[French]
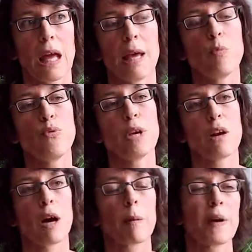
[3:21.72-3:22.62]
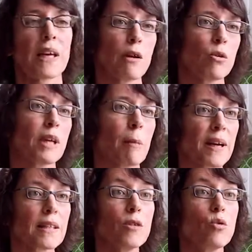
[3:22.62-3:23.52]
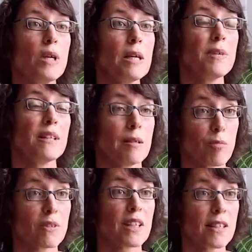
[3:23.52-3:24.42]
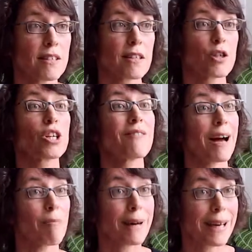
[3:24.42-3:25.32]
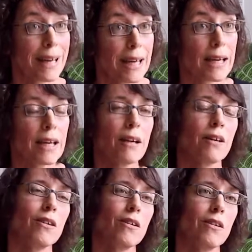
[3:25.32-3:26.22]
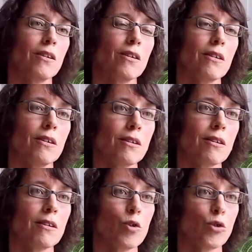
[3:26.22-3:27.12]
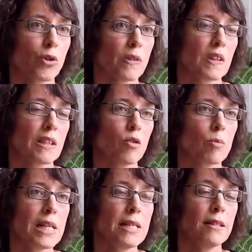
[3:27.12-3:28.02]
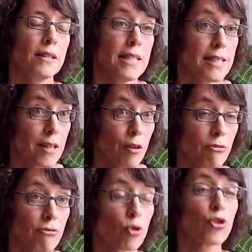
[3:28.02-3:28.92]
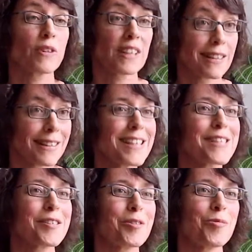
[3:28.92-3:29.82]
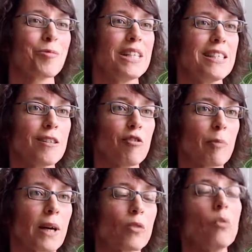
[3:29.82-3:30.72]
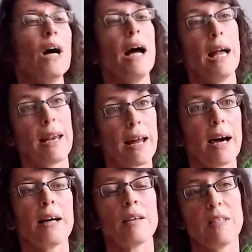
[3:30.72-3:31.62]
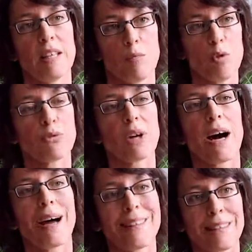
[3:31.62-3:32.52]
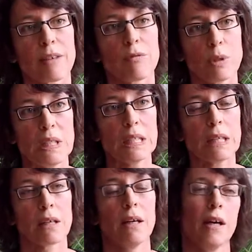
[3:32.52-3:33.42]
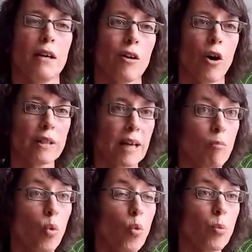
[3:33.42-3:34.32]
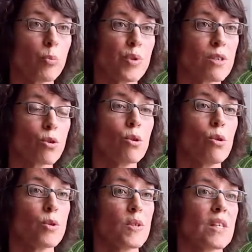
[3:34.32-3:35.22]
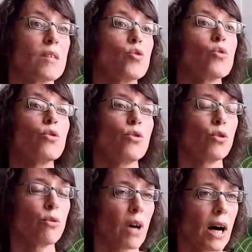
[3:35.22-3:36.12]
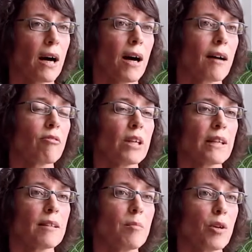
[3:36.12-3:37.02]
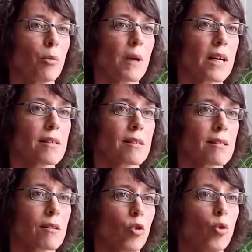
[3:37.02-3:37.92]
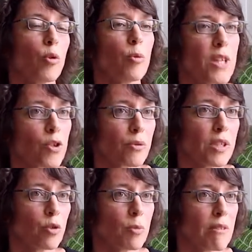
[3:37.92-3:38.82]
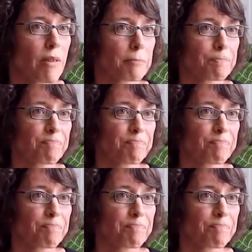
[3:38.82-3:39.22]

Et puis, alors après, il y a le cas particulier eh bien, des mandats qui s'achèvent après euh, le 31 2019, le 31 décembre 2019, pardon. Là, évidemment, il faudra intervenir en amont puisque le CSE devra avoir été mis en place au 1er janvier 2020.